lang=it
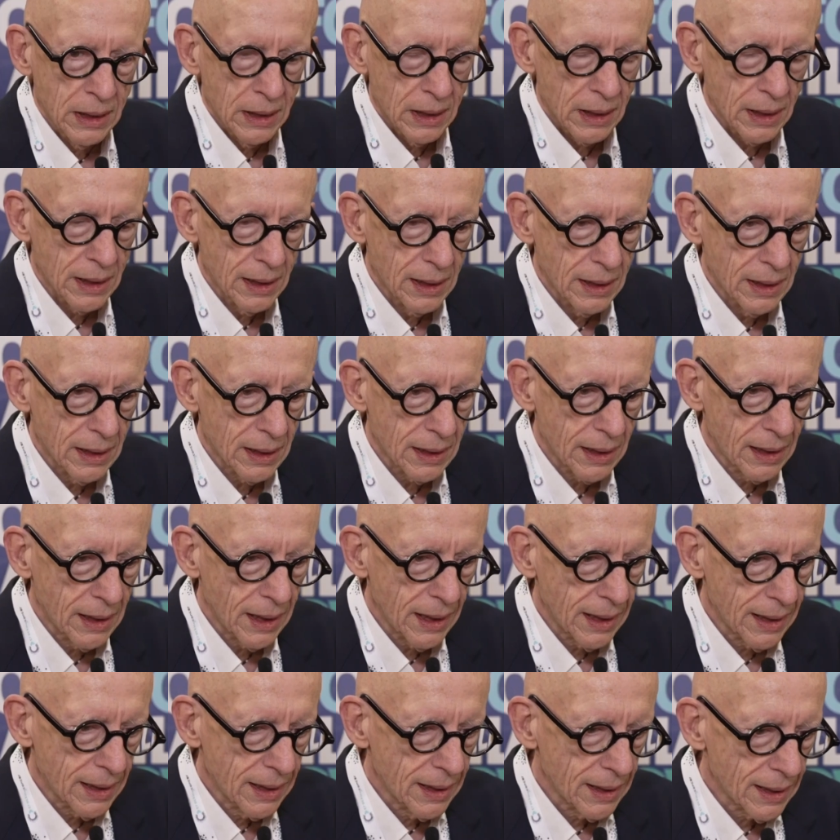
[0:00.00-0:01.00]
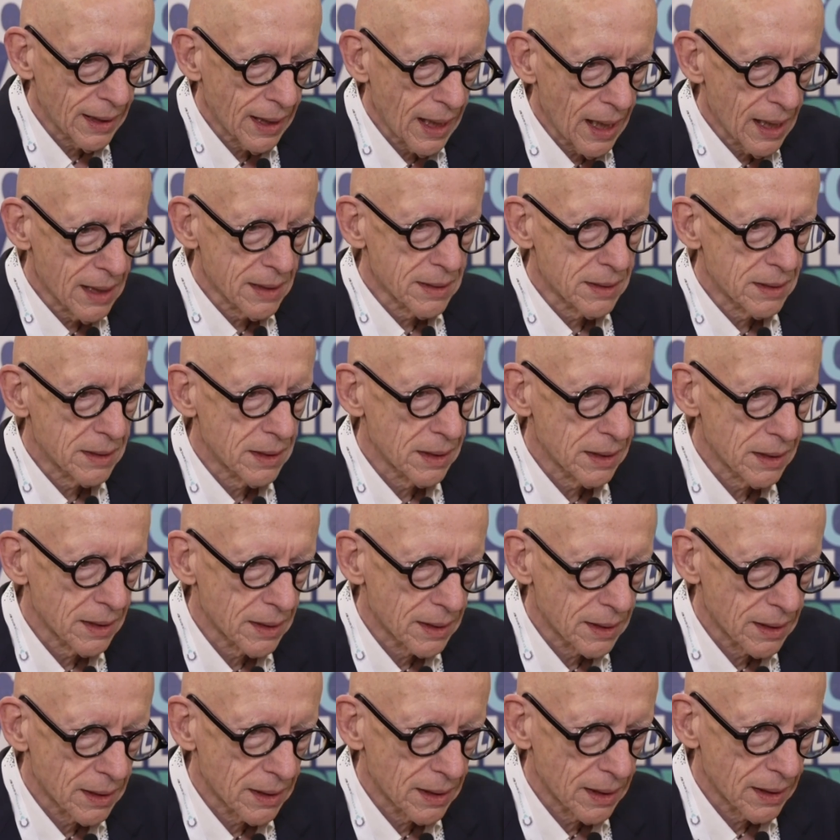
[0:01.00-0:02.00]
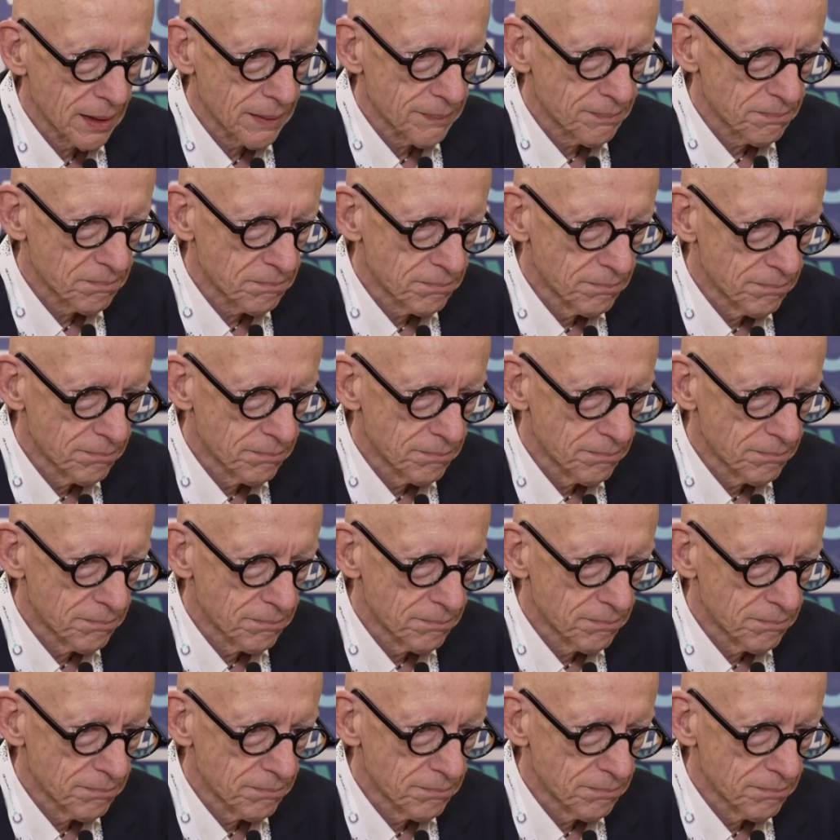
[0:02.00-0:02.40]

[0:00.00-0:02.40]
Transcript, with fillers: Eh, cracking Cancer,